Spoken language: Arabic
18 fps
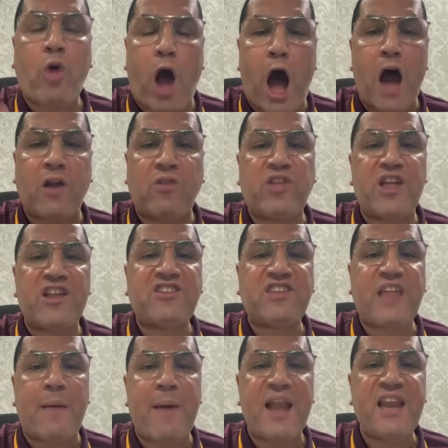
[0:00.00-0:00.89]
قرض
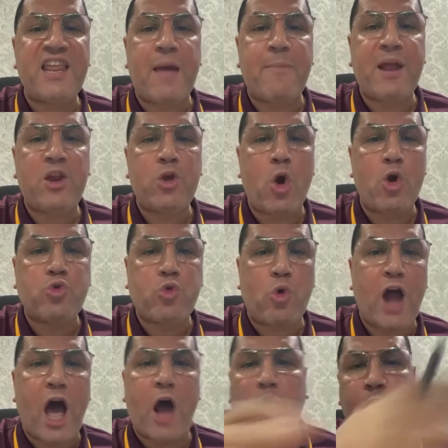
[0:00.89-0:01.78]
ال 8 مليون
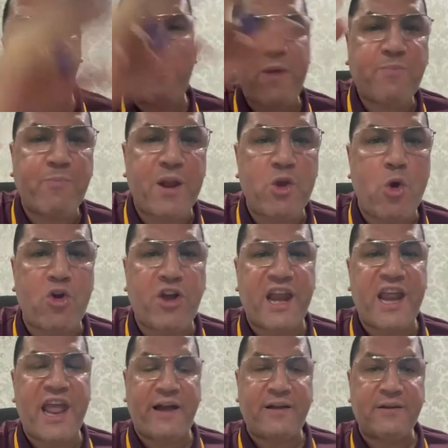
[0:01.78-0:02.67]
دولار وال 100 مليون
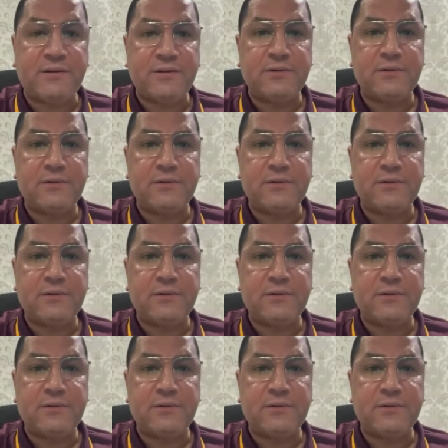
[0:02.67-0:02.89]
جنيه